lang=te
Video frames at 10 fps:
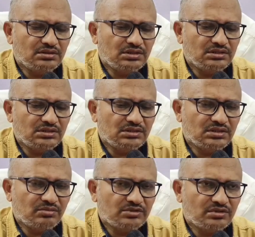చిన్న చిన్న
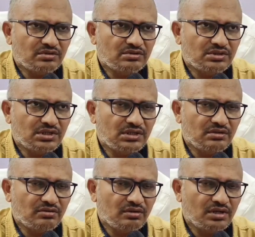సమస్యలు వచ్చినా
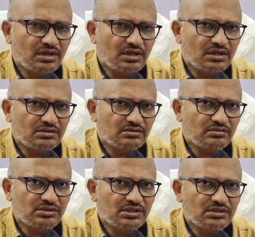ఎదుర్కోలేక
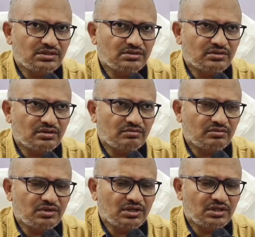సూసైడ్
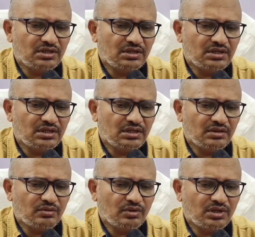చేసుకోవడము లేదంటే
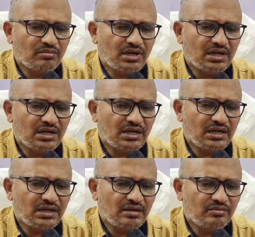ఏదైనా కోరిక బలంగా
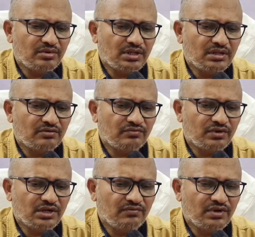కలిగినప్పుడు అది
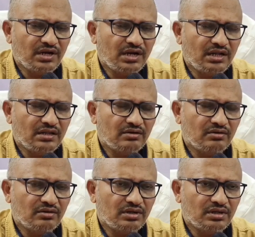ఫుల్ ఫుల్
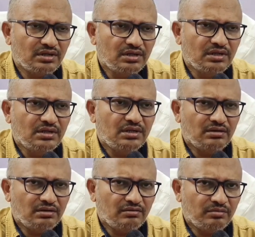కాలేదనుకోండి
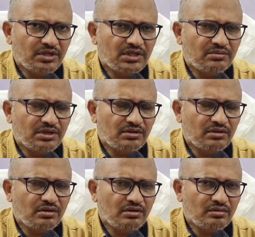విపరీతమైన
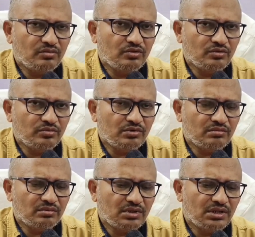ధోరణితో ముందుకు
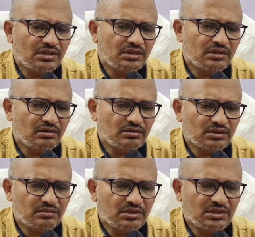పోవడం అది
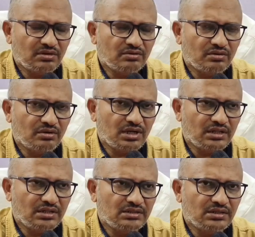అవసరమైతే అవతలను
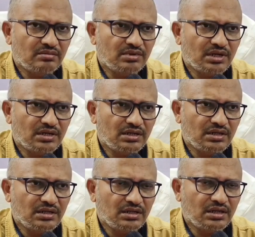హత్య చేయడం కానీ
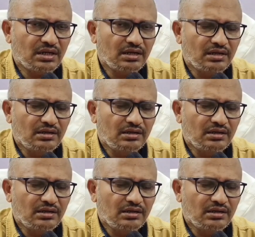లేదంటే ఇట్లా